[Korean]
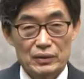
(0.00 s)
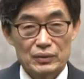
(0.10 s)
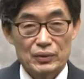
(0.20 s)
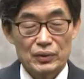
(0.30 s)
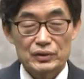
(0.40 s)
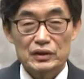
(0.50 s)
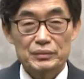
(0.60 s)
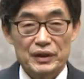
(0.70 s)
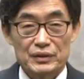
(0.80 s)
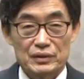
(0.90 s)
또
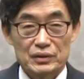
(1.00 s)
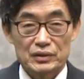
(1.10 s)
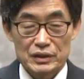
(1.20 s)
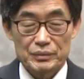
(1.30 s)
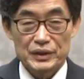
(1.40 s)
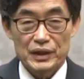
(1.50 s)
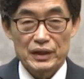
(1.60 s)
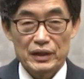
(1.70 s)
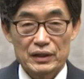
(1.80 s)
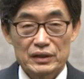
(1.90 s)
어떠면 더
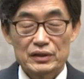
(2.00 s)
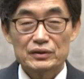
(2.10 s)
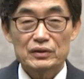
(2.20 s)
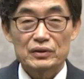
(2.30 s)
깊게 이런